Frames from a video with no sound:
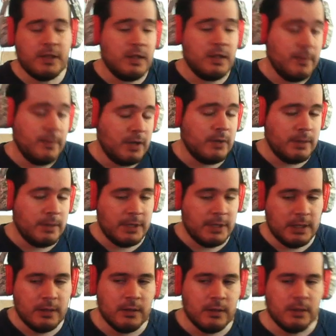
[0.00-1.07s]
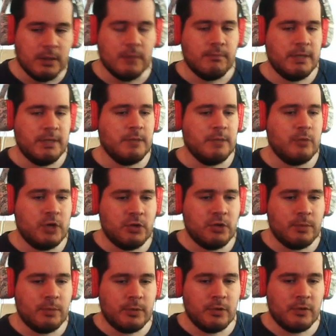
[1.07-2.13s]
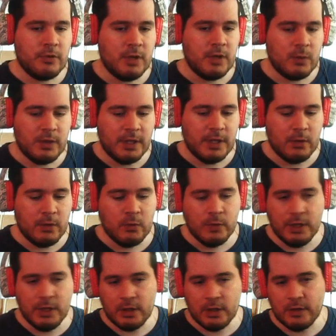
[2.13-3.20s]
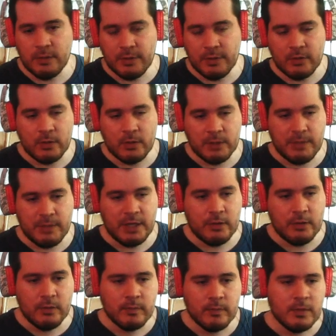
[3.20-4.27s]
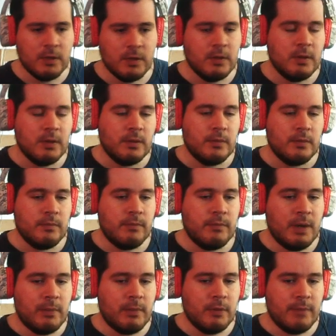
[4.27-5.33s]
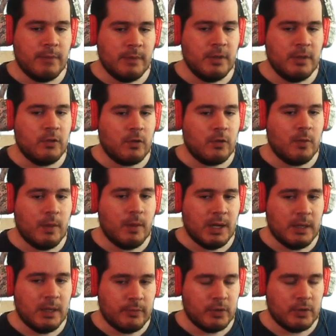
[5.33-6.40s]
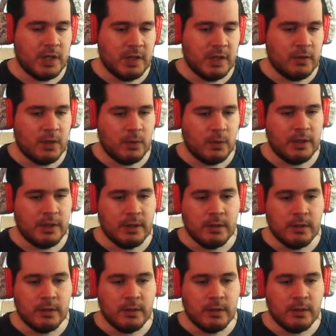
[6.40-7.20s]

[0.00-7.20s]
también obviamente, ven un poquito el progreso de la cuenta los lunes, que siempre son los gameplay, ¿no? Van, van viendo cómo va progresando la cuenta.